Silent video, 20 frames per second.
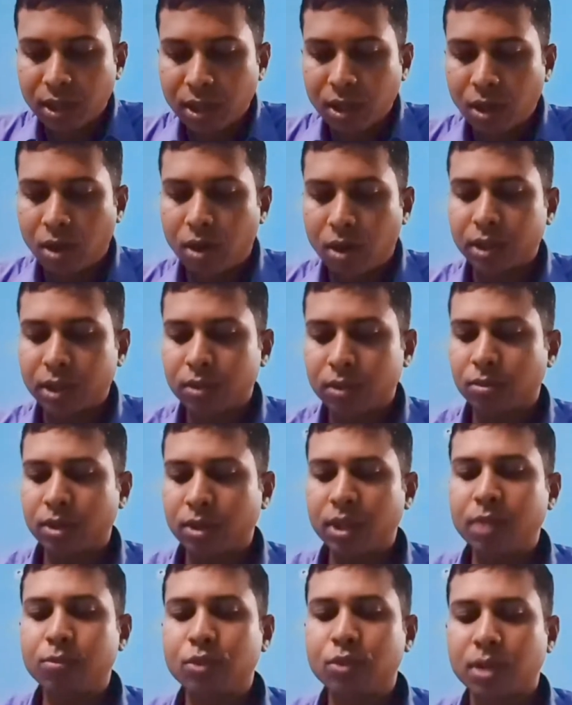হঠাৎ করেই
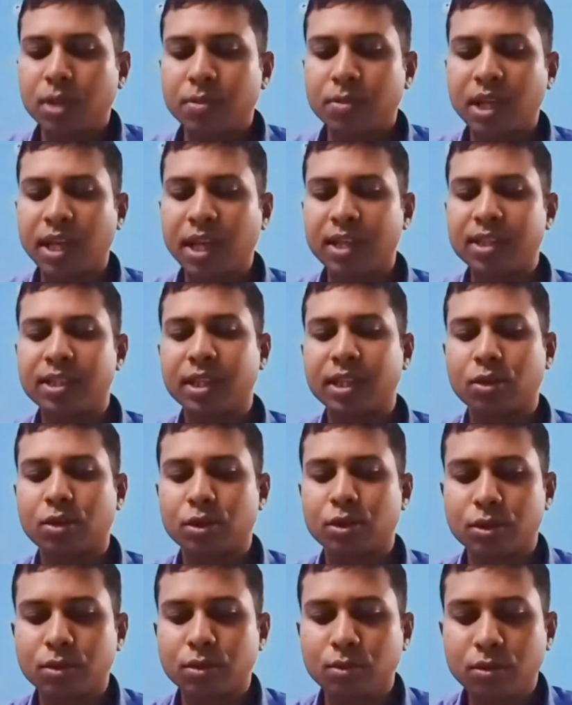বুক এবং এর
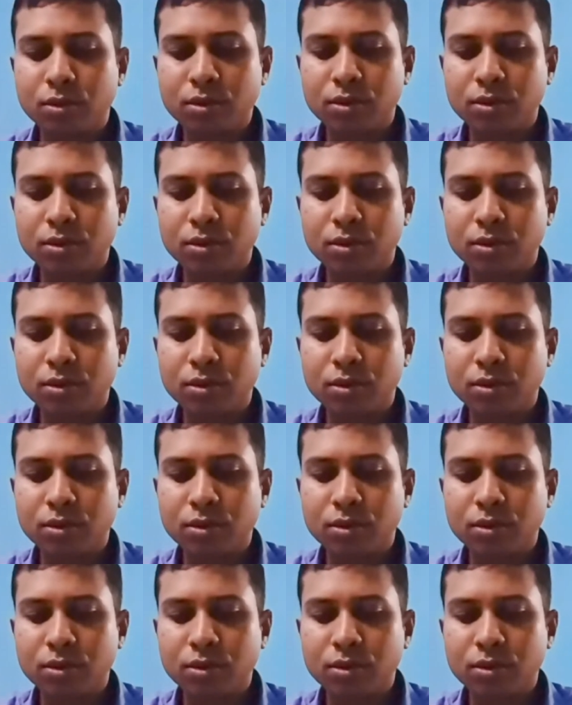কষ্টগুলো